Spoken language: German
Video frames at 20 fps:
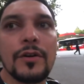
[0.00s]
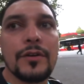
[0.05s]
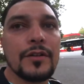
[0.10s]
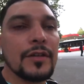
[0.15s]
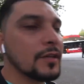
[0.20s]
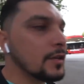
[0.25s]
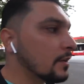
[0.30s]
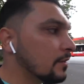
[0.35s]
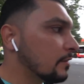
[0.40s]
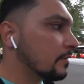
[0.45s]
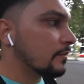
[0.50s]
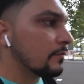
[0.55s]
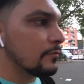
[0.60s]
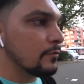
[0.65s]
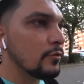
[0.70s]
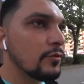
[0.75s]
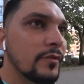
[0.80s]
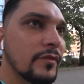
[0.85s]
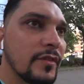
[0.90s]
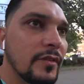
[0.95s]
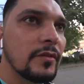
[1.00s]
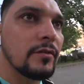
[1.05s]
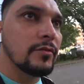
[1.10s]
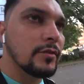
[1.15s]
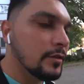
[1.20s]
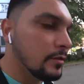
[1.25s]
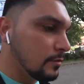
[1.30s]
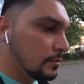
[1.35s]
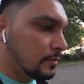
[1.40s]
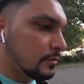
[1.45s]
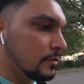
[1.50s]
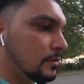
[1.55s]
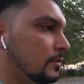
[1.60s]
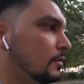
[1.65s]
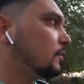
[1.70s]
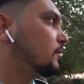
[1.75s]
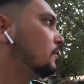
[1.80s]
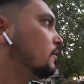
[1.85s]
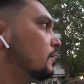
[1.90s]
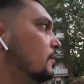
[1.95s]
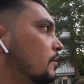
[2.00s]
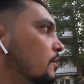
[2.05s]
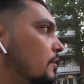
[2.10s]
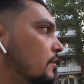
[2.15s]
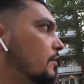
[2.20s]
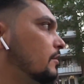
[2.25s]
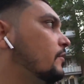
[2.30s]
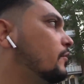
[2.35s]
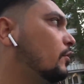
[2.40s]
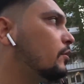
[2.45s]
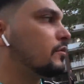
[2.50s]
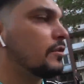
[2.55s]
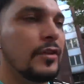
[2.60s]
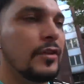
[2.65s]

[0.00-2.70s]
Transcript: in den ganzen Wohnsiedlungen. Hier sollte